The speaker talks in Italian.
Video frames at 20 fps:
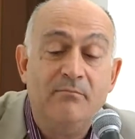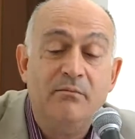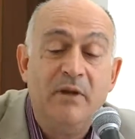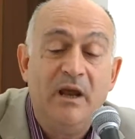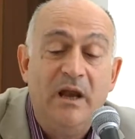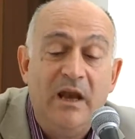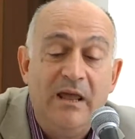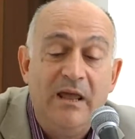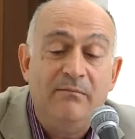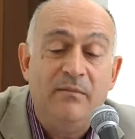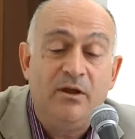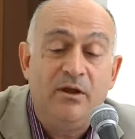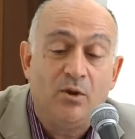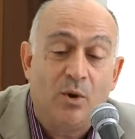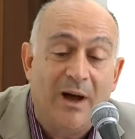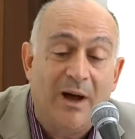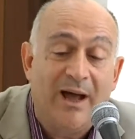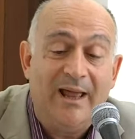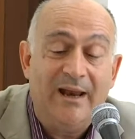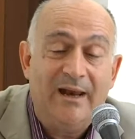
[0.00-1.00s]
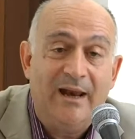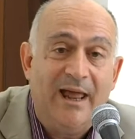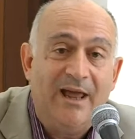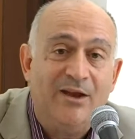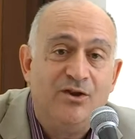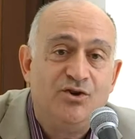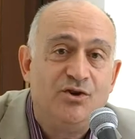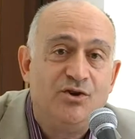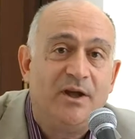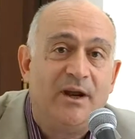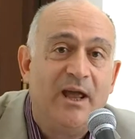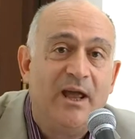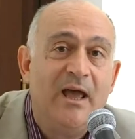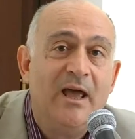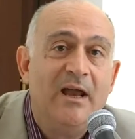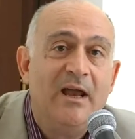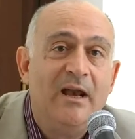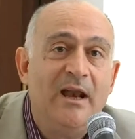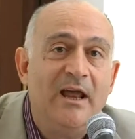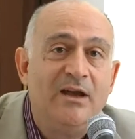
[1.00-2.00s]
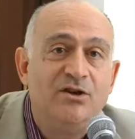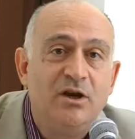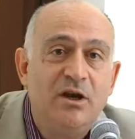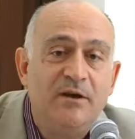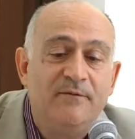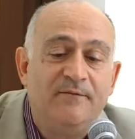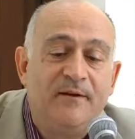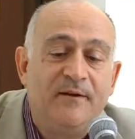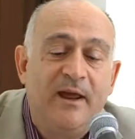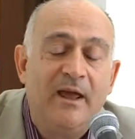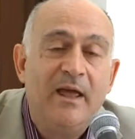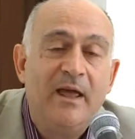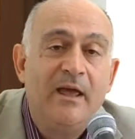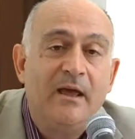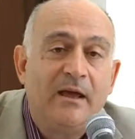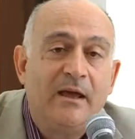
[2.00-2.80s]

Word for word: mi limito a leggere le cifre